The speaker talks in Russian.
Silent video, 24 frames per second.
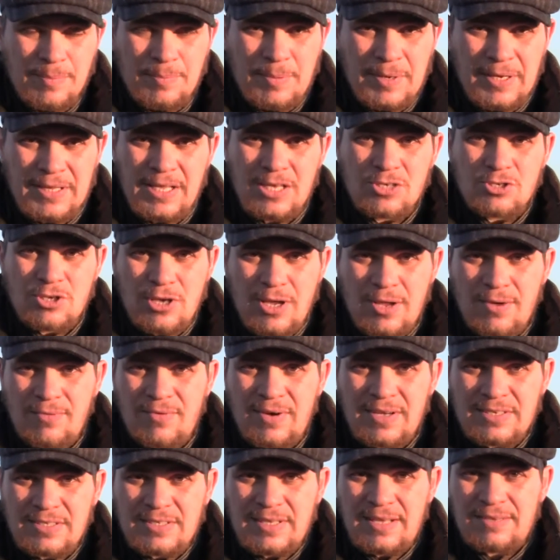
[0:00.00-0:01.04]
Приглашаю
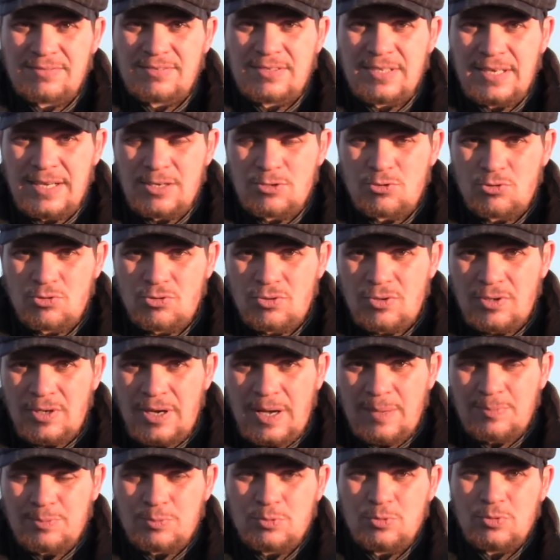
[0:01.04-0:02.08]
вас на встречу,
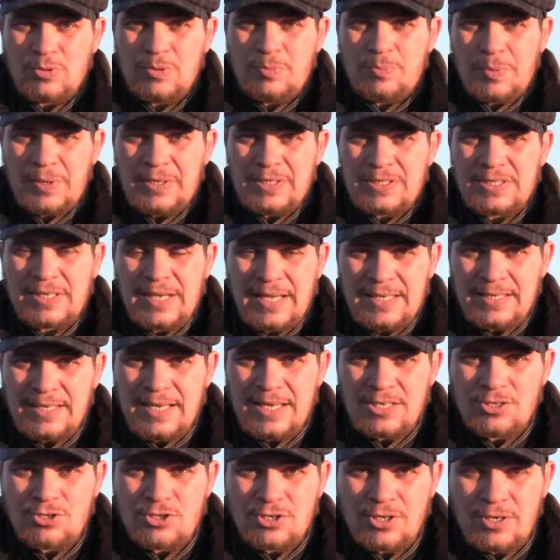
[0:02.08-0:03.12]
обсудим
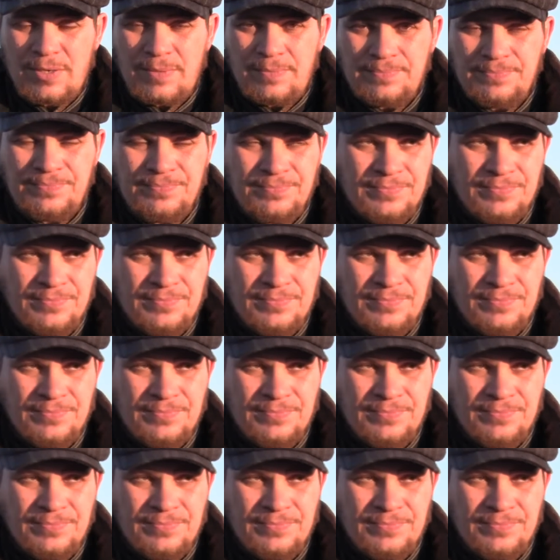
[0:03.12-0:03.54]
происходящее.